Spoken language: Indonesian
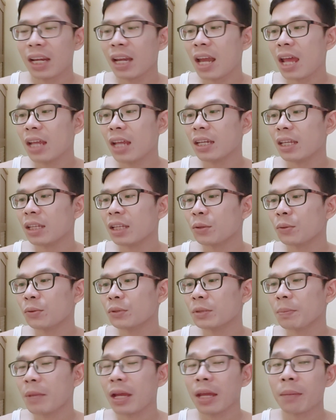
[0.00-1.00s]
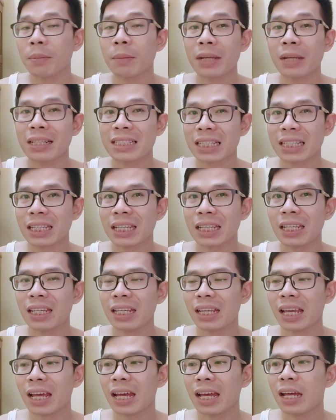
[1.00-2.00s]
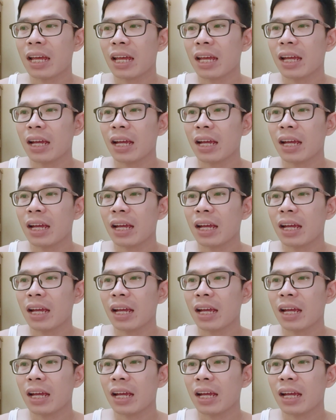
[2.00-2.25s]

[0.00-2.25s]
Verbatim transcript: Nah, ini itu sebagai pembersih ya.